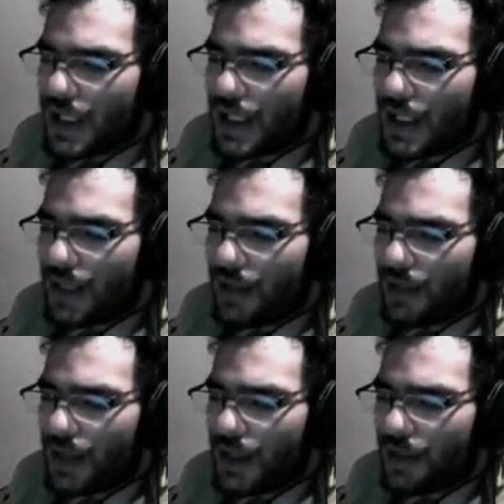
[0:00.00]
las alas los
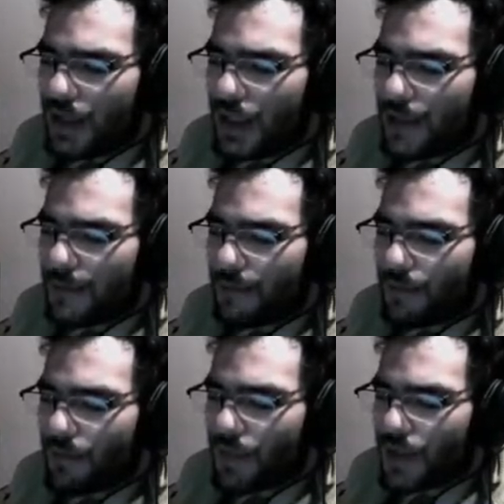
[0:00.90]
manda a volar
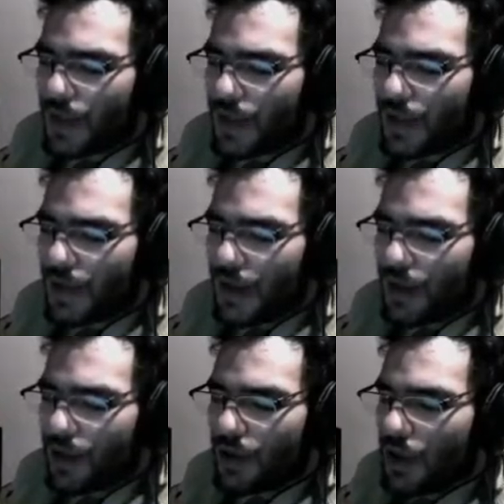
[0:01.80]
y
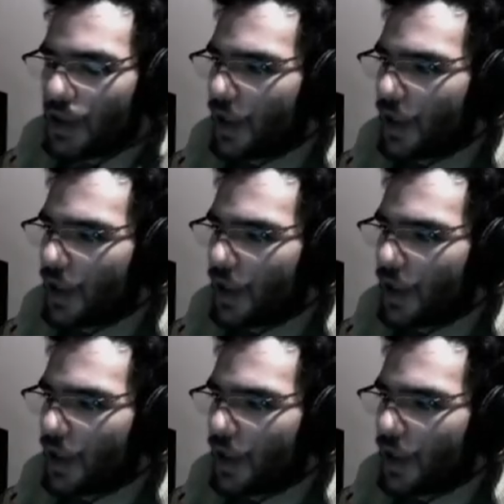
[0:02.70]
abajo.